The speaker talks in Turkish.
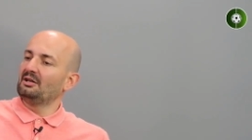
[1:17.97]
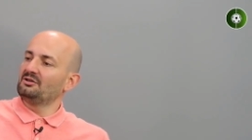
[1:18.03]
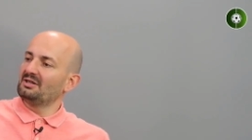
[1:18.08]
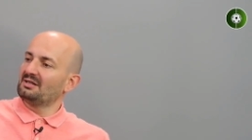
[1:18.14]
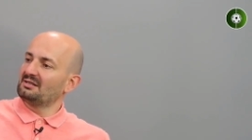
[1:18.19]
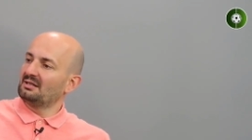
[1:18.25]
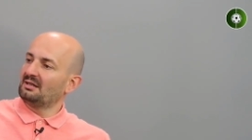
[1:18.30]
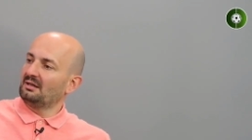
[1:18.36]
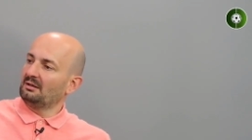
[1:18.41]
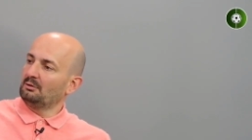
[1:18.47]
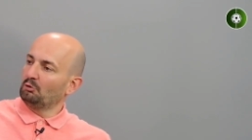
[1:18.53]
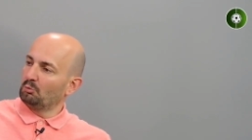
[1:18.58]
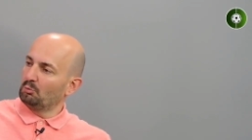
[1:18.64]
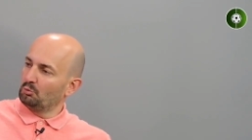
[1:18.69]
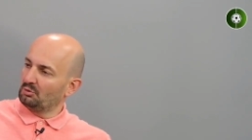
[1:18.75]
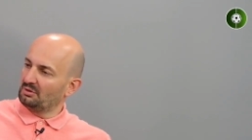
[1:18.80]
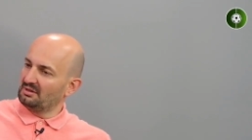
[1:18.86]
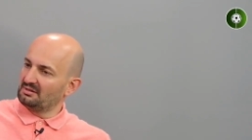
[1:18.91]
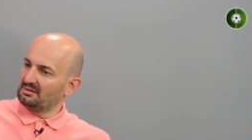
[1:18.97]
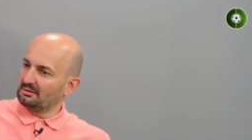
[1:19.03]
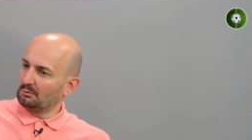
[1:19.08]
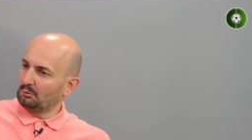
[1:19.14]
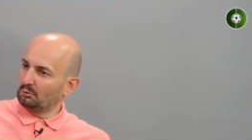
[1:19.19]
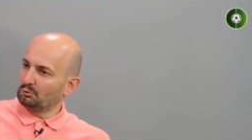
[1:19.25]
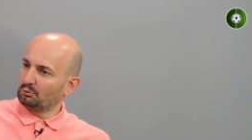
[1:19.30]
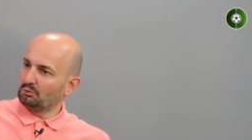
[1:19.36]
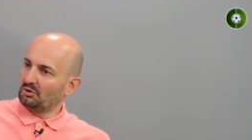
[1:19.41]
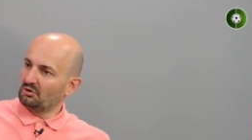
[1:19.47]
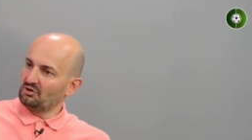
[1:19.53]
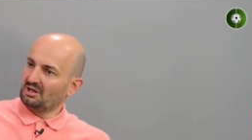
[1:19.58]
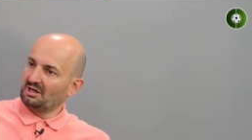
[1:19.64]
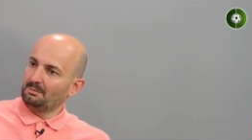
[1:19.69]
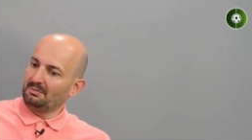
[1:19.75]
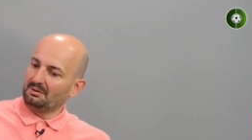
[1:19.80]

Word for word: gelecek senin de omurgasını oluşturacak evet.